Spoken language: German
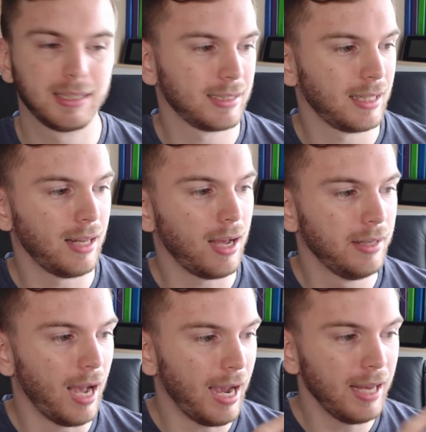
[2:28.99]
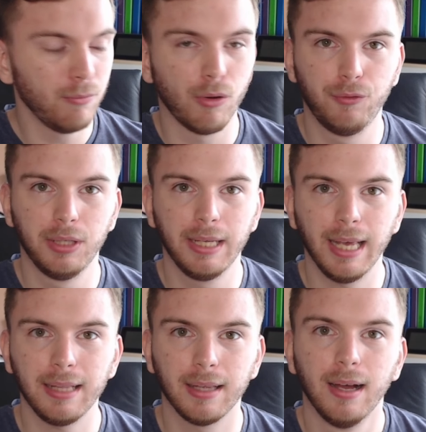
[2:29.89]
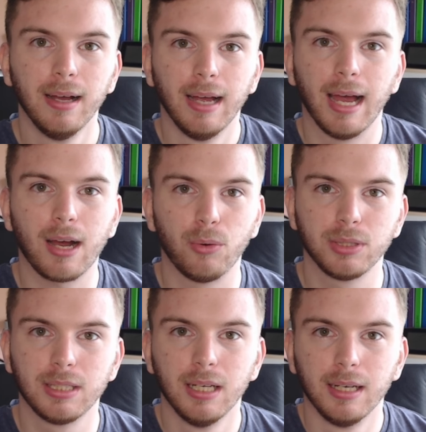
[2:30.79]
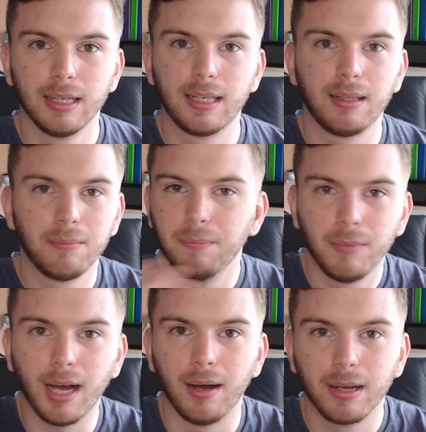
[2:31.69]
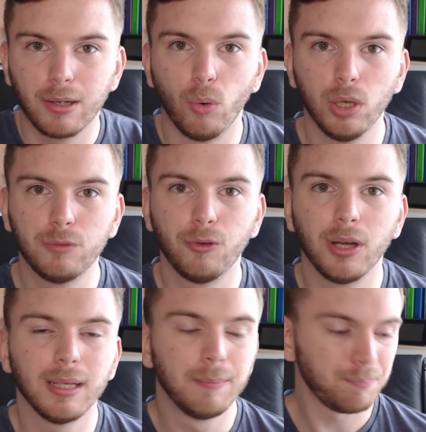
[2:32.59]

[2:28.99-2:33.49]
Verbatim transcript: dass dann ein Einwurf für den Gegner herausgeholt ja, wird.